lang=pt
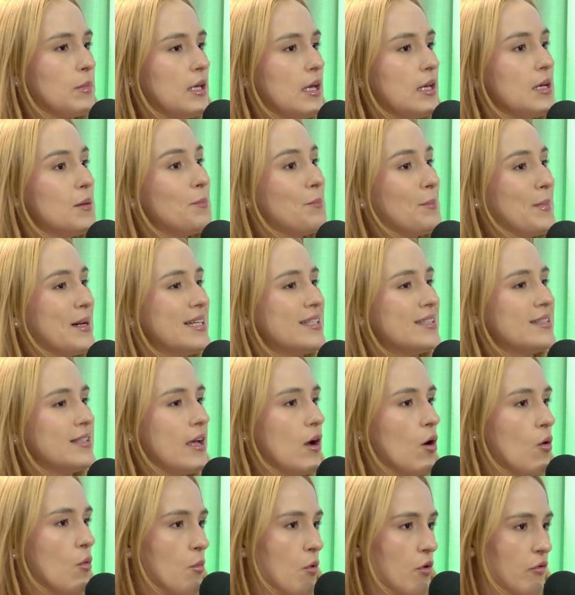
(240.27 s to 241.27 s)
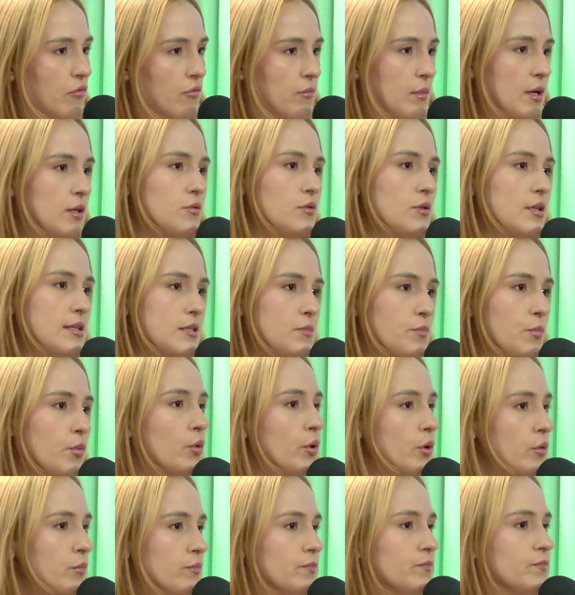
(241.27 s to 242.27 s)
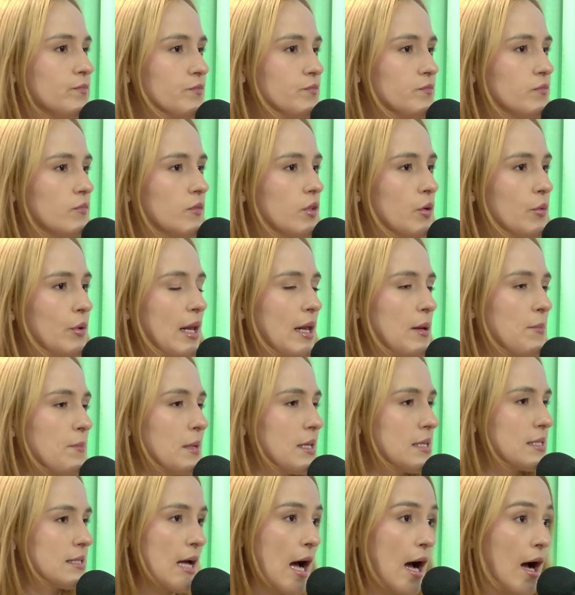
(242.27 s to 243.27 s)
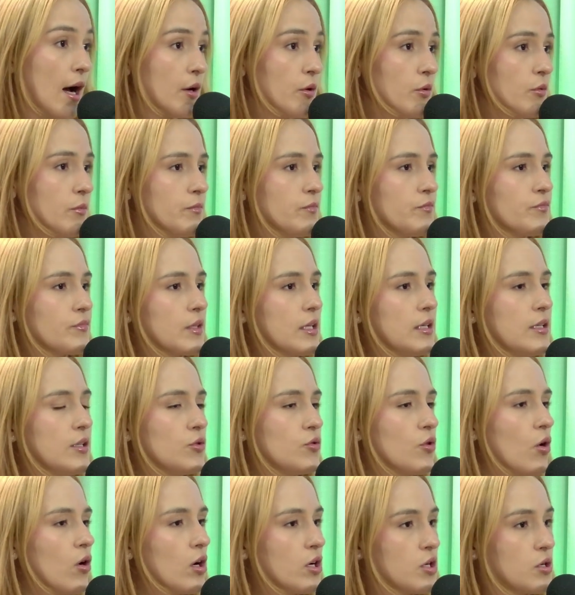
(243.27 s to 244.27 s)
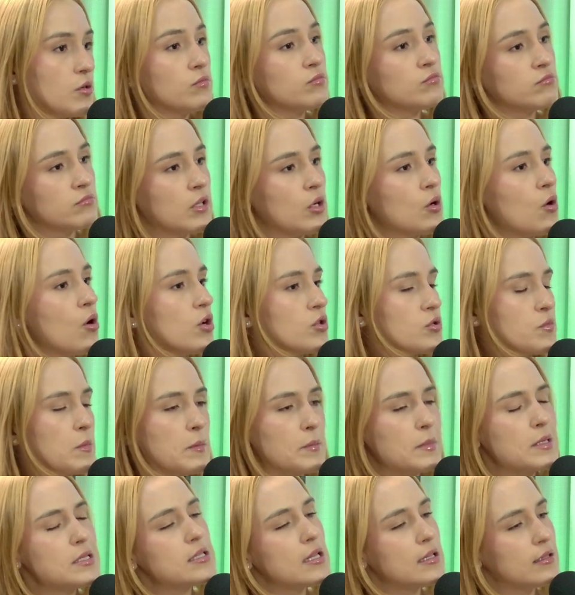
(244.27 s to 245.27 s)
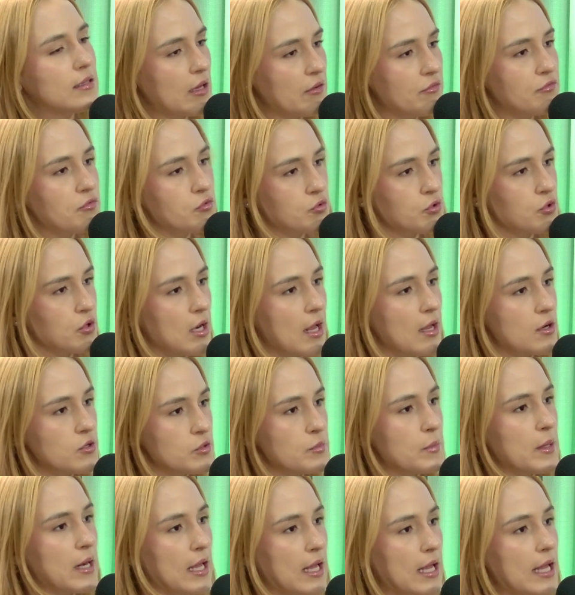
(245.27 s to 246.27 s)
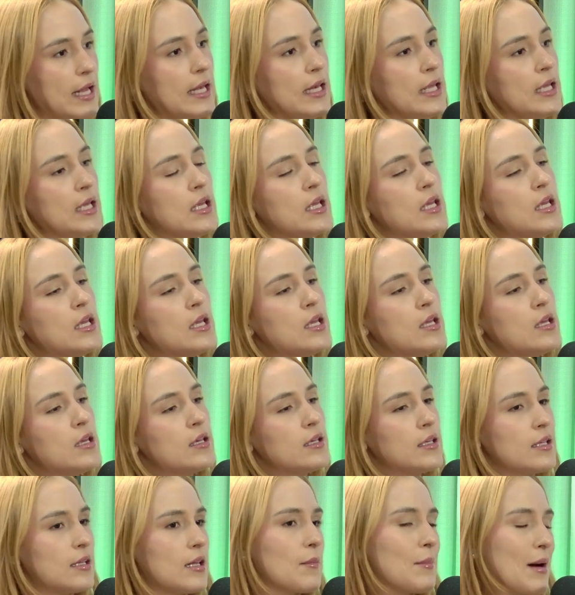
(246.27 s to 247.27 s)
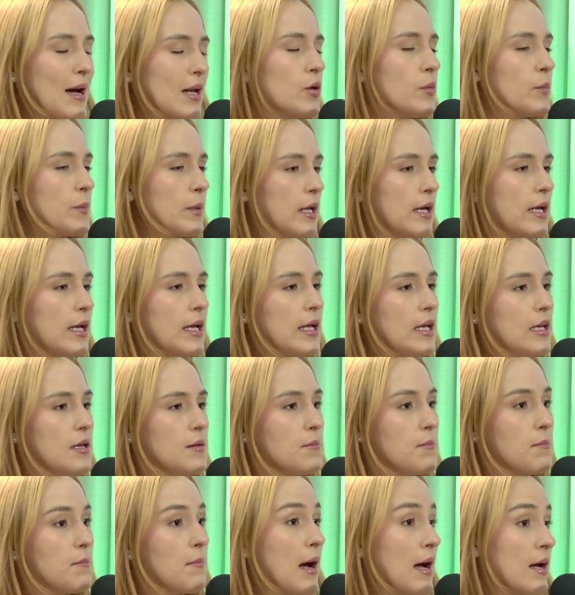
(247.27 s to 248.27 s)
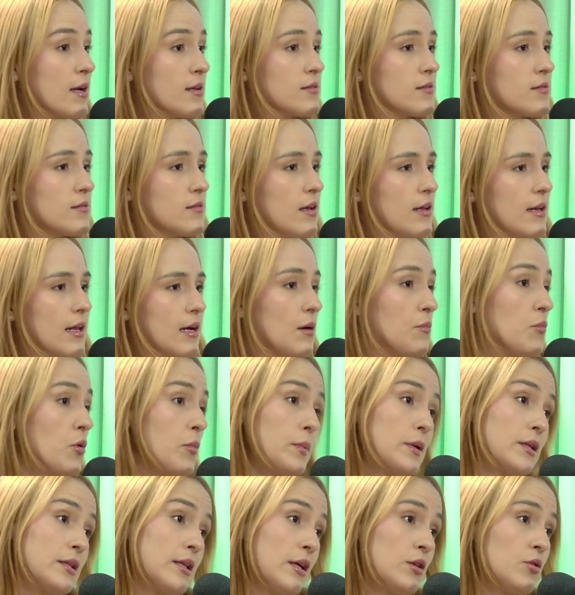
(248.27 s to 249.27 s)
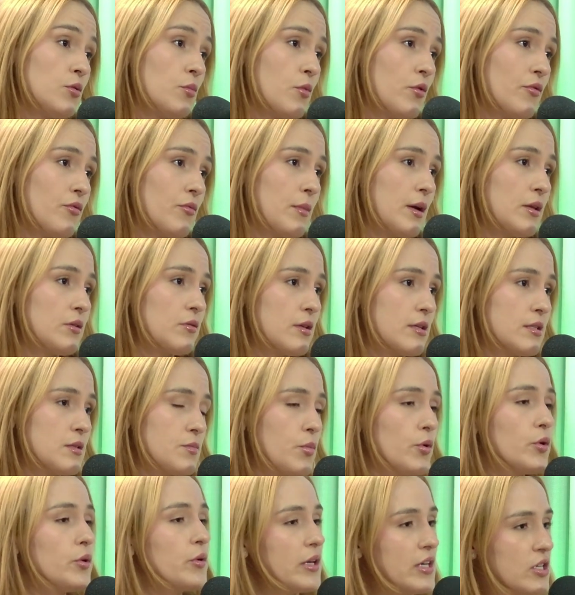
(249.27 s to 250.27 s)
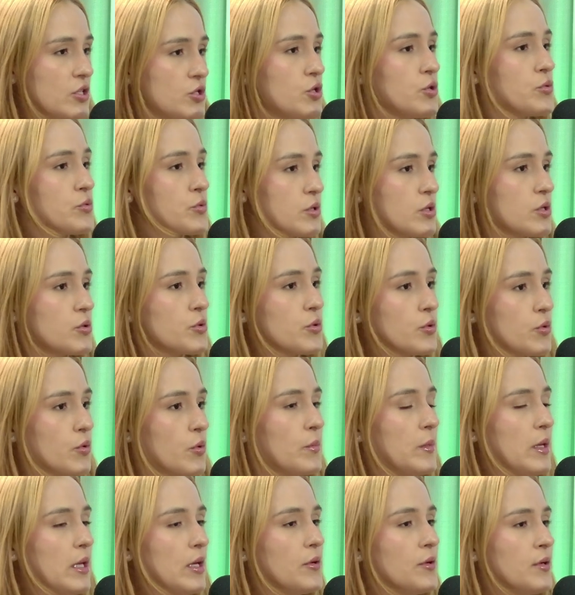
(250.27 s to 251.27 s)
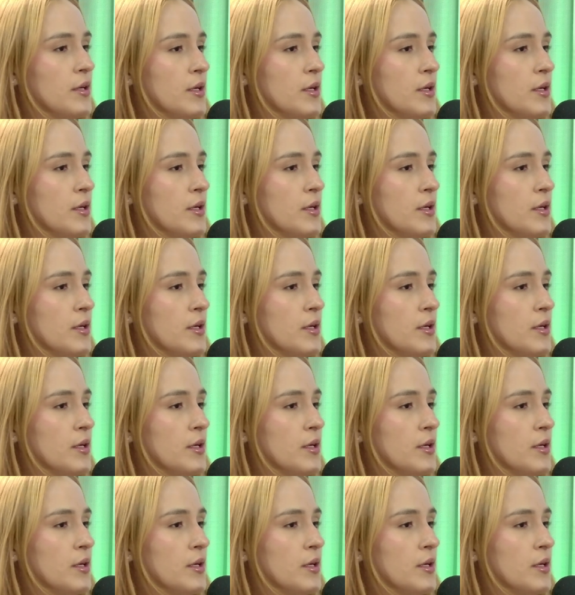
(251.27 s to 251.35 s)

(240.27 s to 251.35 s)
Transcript: ele perdeu o movimento desse punho. Então, hum. ele é uhum. empresário, ele toca um negócio, uma empresa, ele tem funcionários para ele, que trabalham para ele, mas ele acabou perdendo o movimento desse punho. Ele tinha um seguro comigo,